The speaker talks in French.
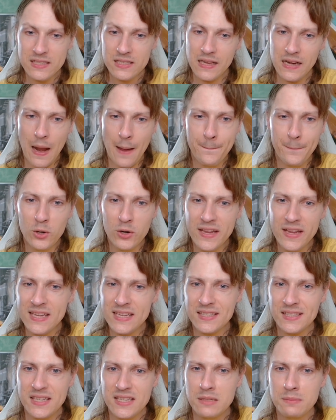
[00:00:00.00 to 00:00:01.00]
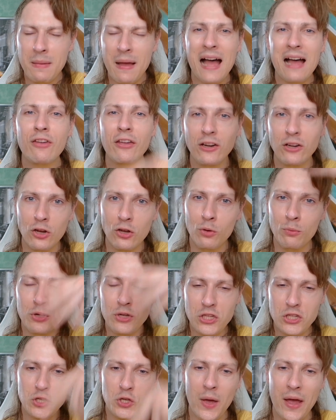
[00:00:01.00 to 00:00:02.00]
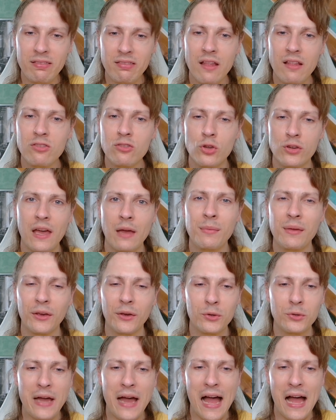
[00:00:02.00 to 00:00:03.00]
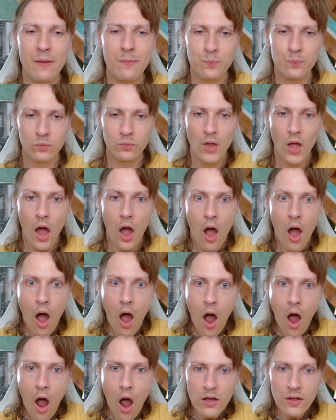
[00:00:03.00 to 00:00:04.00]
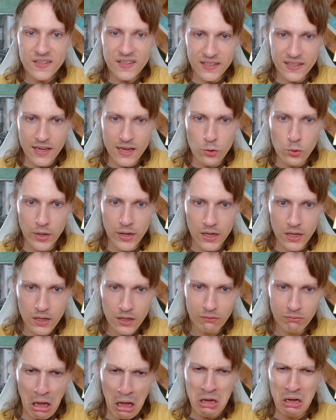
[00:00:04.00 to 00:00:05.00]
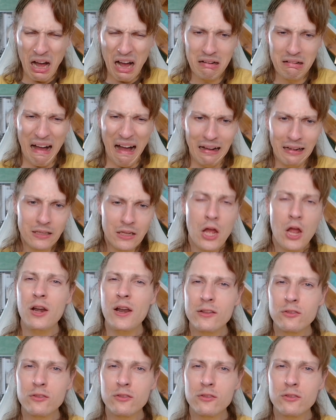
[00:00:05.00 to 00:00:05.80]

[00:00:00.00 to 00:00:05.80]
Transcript: C'est la police qui se bat avec le monsieur à tête de caméra. Oh, c'est qui lui